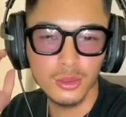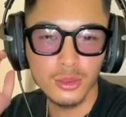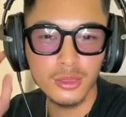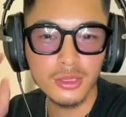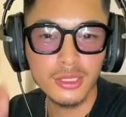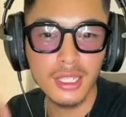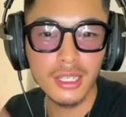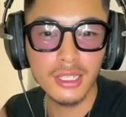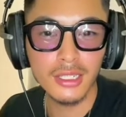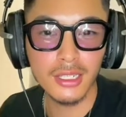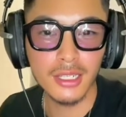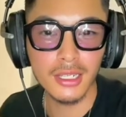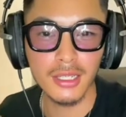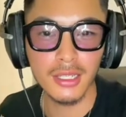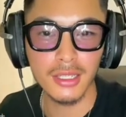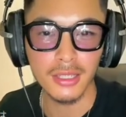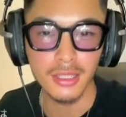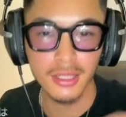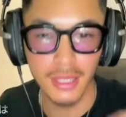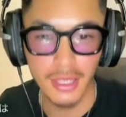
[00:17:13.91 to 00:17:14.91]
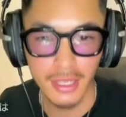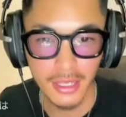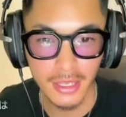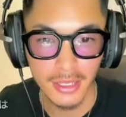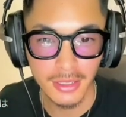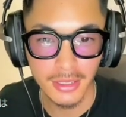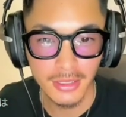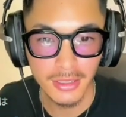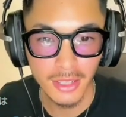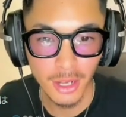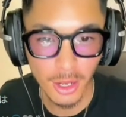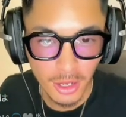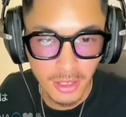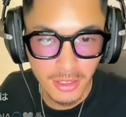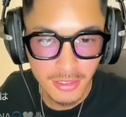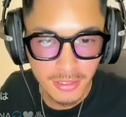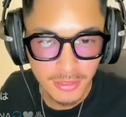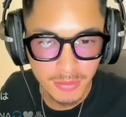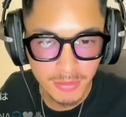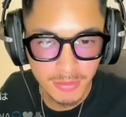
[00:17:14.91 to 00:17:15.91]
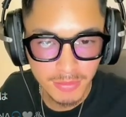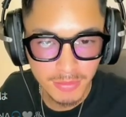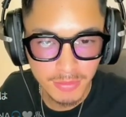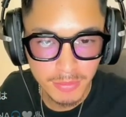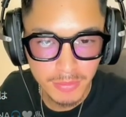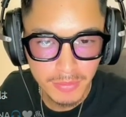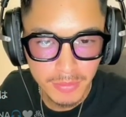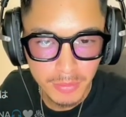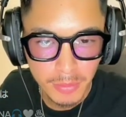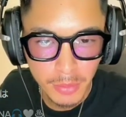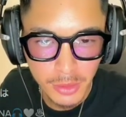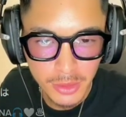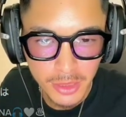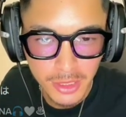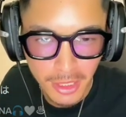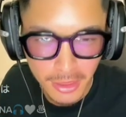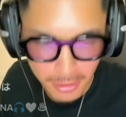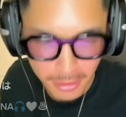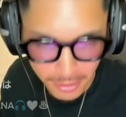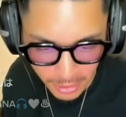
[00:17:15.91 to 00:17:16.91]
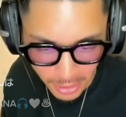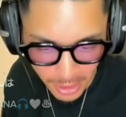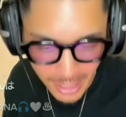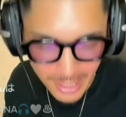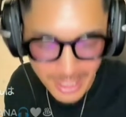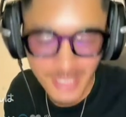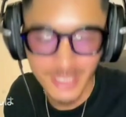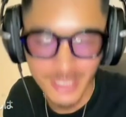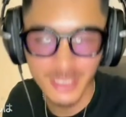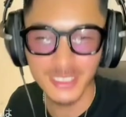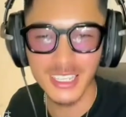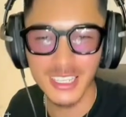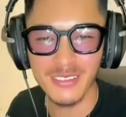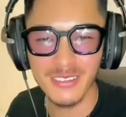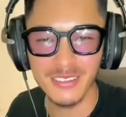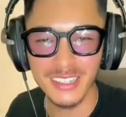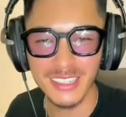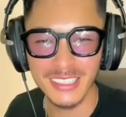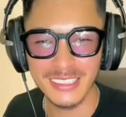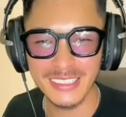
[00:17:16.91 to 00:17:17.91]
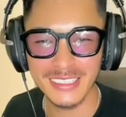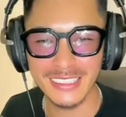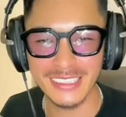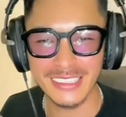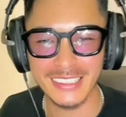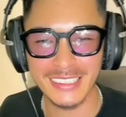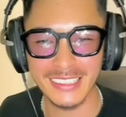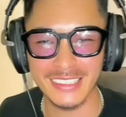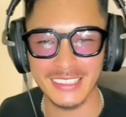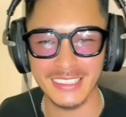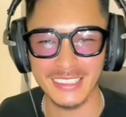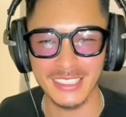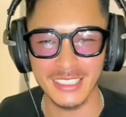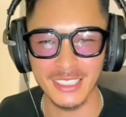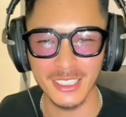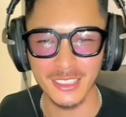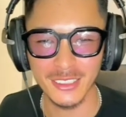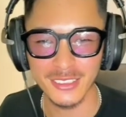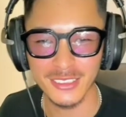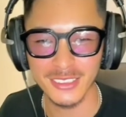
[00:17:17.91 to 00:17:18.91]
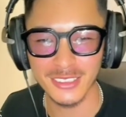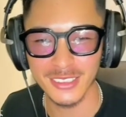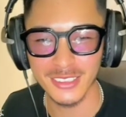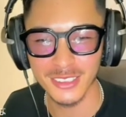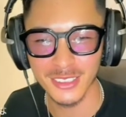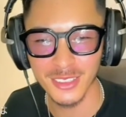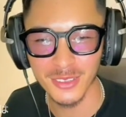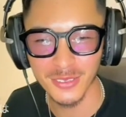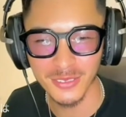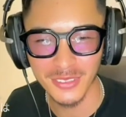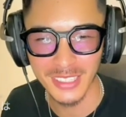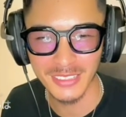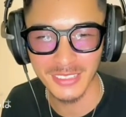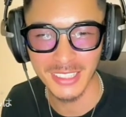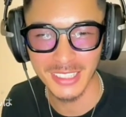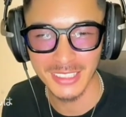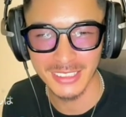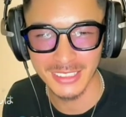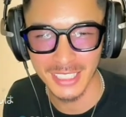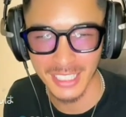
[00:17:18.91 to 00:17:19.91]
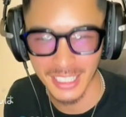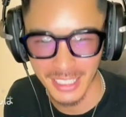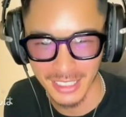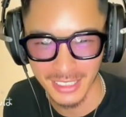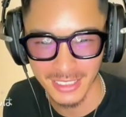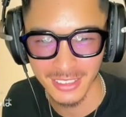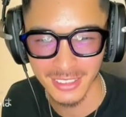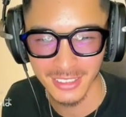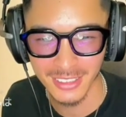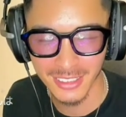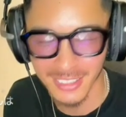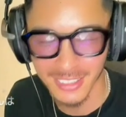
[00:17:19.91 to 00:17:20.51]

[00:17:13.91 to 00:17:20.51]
そう大阪に帰ってあポチャッコありがとうございますキッズこんばんはさ